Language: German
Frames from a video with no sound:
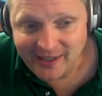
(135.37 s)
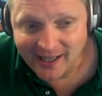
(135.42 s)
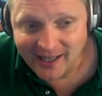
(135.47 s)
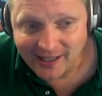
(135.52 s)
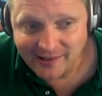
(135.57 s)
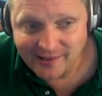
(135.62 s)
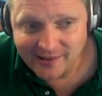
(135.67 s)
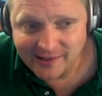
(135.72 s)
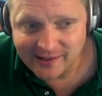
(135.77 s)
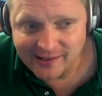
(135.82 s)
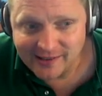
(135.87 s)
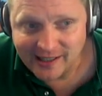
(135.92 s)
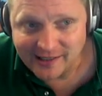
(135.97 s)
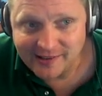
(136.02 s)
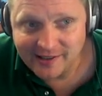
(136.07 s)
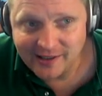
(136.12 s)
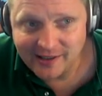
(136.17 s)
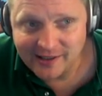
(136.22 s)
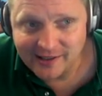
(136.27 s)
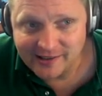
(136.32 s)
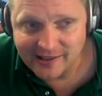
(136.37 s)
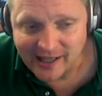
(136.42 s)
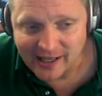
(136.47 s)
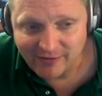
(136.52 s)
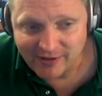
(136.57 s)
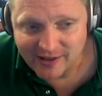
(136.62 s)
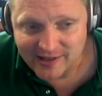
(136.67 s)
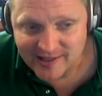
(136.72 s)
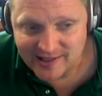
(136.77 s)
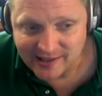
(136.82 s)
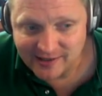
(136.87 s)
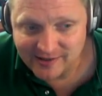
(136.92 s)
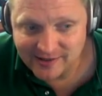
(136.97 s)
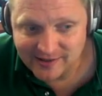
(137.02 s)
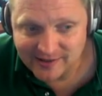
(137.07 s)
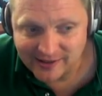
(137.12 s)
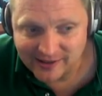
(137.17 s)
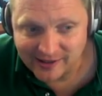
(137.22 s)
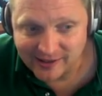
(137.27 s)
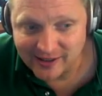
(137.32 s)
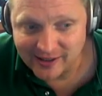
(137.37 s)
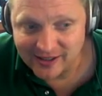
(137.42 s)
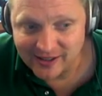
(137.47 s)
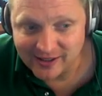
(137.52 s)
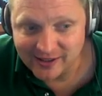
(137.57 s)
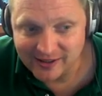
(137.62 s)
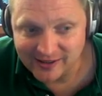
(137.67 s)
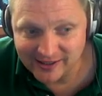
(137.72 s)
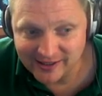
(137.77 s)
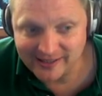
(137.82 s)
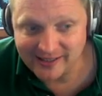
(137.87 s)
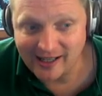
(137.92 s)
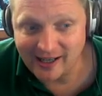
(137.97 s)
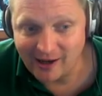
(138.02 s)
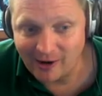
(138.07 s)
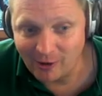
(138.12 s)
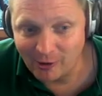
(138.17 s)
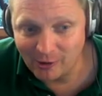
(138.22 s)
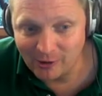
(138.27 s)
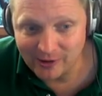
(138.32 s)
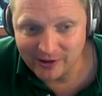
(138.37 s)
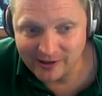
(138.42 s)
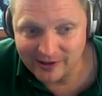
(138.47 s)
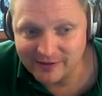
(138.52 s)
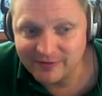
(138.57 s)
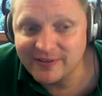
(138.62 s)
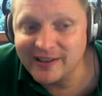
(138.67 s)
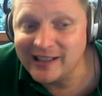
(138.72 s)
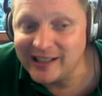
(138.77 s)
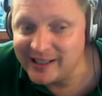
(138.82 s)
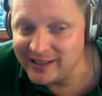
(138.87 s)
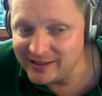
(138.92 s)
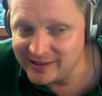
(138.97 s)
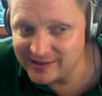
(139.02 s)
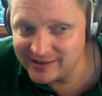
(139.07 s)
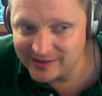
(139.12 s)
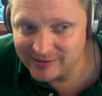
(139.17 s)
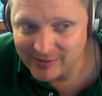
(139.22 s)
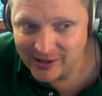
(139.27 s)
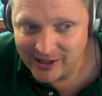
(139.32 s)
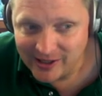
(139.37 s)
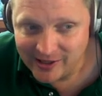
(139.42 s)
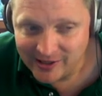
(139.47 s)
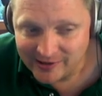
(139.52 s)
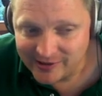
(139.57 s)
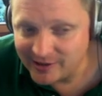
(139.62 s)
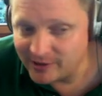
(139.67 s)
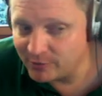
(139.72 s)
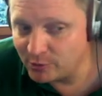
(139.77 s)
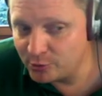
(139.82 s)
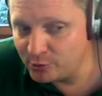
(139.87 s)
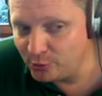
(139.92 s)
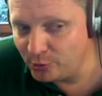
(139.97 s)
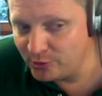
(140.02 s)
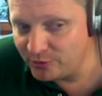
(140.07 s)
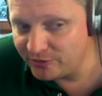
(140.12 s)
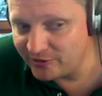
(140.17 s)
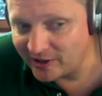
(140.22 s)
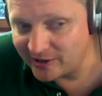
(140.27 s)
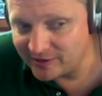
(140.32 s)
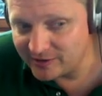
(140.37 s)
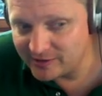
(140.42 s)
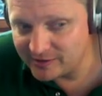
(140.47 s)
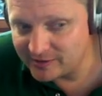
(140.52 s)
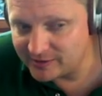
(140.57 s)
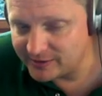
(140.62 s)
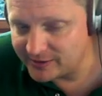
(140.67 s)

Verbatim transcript: hat er dann einen Artikel in der FAZ äh, ja auch äh, verlinkt, den er wohl gut fand.